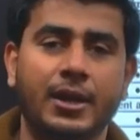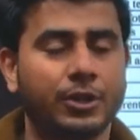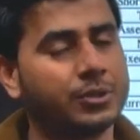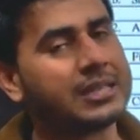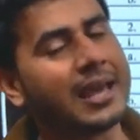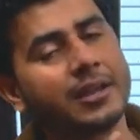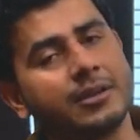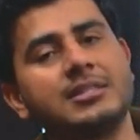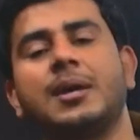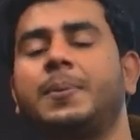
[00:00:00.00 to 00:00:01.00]
तो सारे
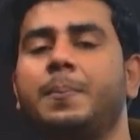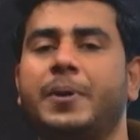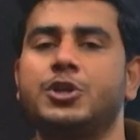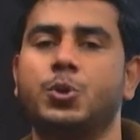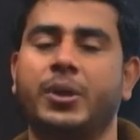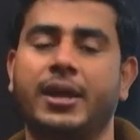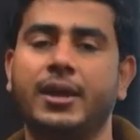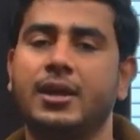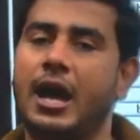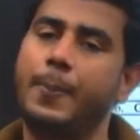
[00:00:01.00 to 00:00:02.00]
कॉन्सेप्ट हम पढ़ चुके हैं
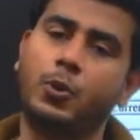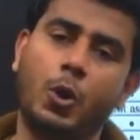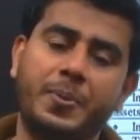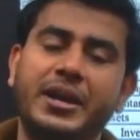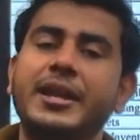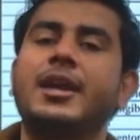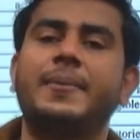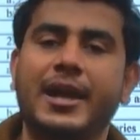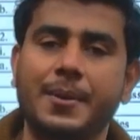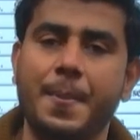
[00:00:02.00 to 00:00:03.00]
आपको ऑपरेटिंग के
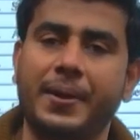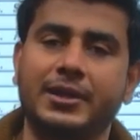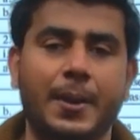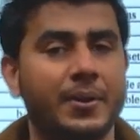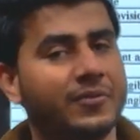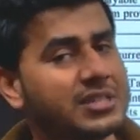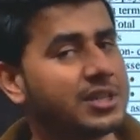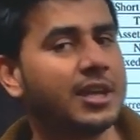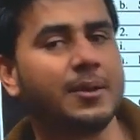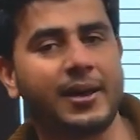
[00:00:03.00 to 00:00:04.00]
बारे में पता है आप
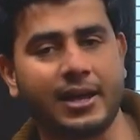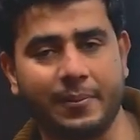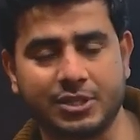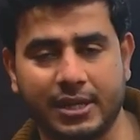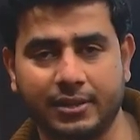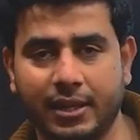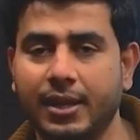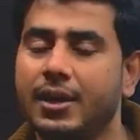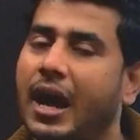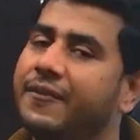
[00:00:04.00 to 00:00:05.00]
इन्वेस्टिंग के बारे में जानते हैं
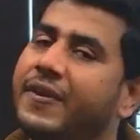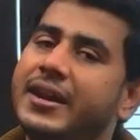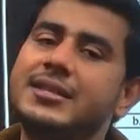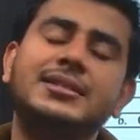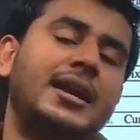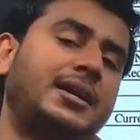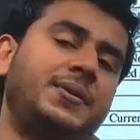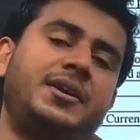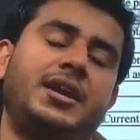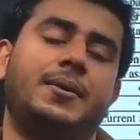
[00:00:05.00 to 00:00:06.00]
आप फाइनेंसिंग
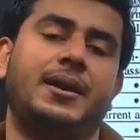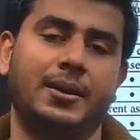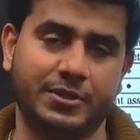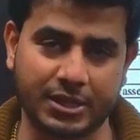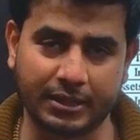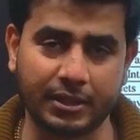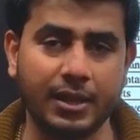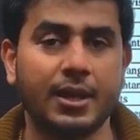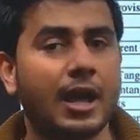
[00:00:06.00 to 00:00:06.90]
एक्टिविटी के बारे में जानते हैं